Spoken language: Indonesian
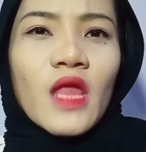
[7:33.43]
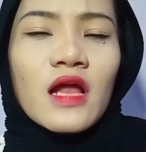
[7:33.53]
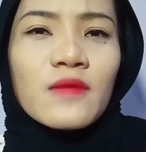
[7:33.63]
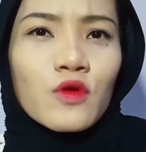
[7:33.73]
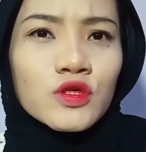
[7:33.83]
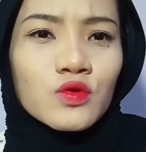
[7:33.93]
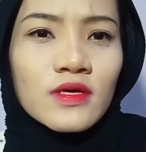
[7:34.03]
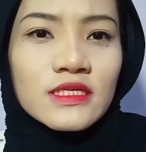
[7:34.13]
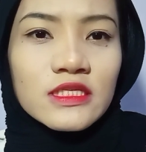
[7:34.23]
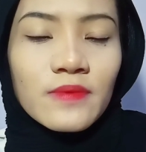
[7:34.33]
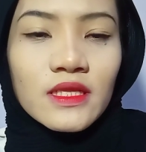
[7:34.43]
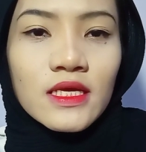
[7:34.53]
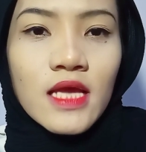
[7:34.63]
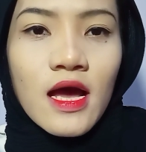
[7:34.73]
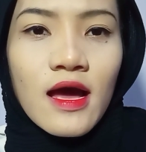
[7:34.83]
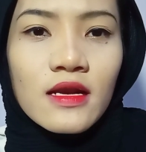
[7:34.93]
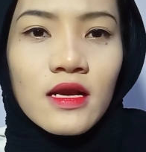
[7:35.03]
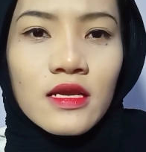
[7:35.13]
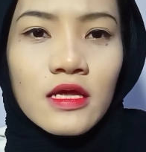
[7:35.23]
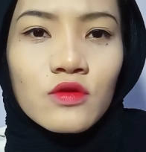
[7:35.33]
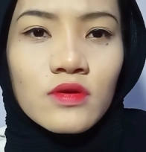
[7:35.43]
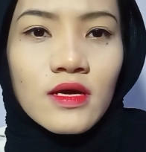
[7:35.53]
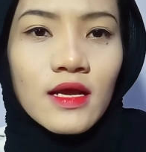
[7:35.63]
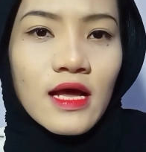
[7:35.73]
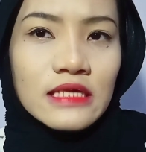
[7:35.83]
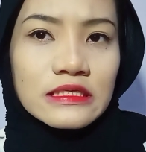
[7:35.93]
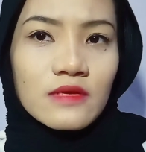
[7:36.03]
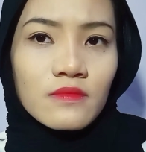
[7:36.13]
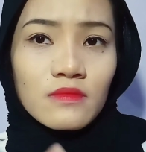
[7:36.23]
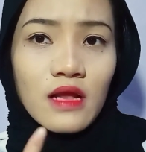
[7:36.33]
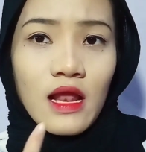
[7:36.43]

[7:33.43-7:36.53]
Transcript: lip gloss juga sih sepertinya karena dia itu dengan hasilnya